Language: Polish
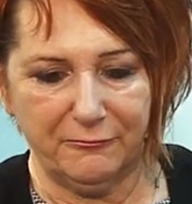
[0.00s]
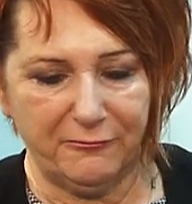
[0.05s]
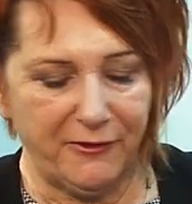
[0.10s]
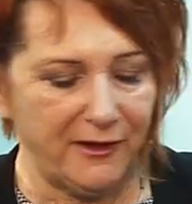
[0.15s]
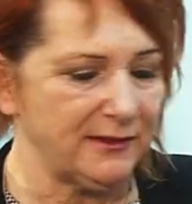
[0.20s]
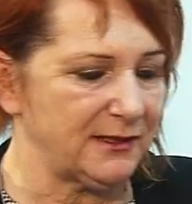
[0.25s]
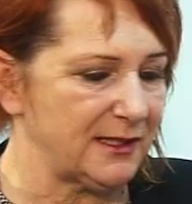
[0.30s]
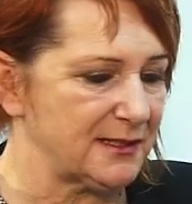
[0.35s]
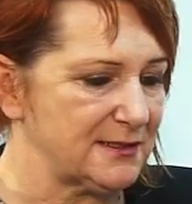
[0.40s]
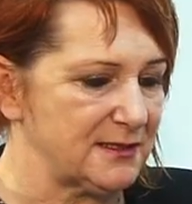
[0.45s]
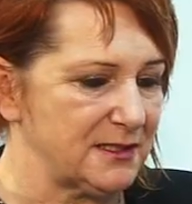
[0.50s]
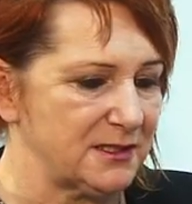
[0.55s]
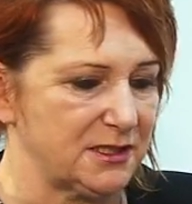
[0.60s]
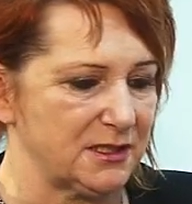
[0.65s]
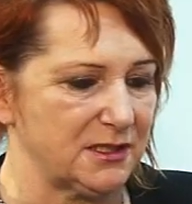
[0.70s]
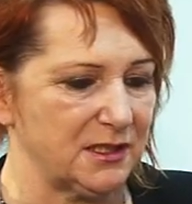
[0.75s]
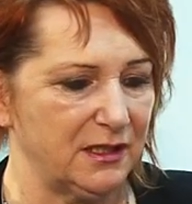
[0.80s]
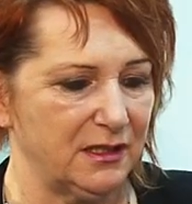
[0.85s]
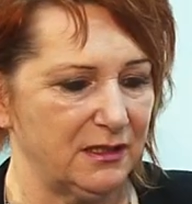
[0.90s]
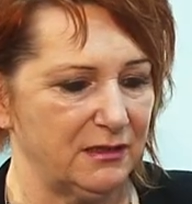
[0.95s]

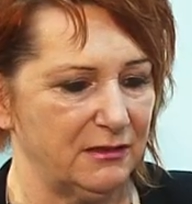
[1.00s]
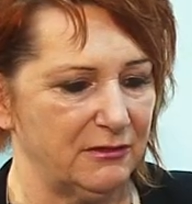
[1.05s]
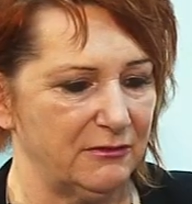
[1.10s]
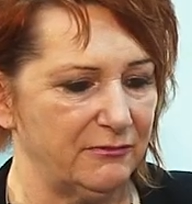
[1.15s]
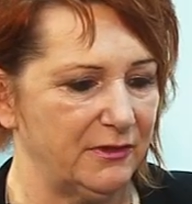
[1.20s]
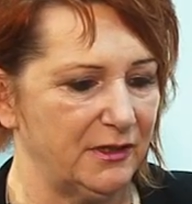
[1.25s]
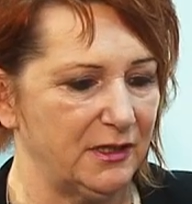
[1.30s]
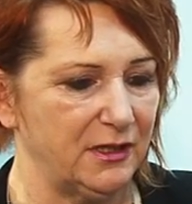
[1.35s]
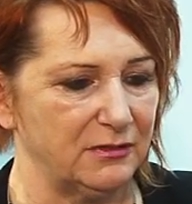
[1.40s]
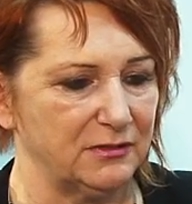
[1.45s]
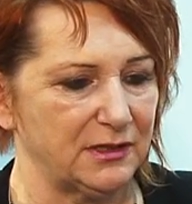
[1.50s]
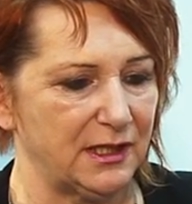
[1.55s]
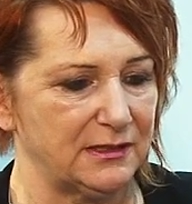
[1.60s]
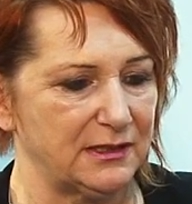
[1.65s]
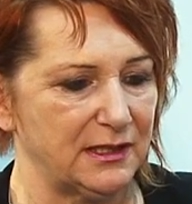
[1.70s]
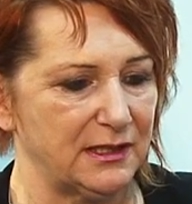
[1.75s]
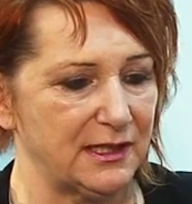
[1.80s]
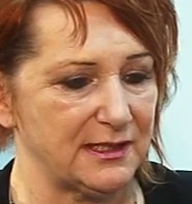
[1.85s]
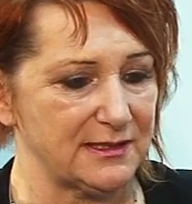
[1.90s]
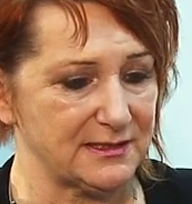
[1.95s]
fantastycznie wygląda
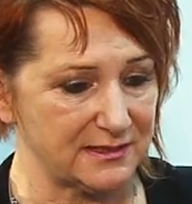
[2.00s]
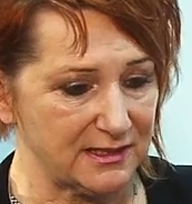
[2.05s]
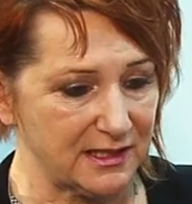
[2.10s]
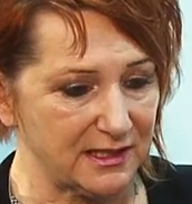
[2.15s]
teraz.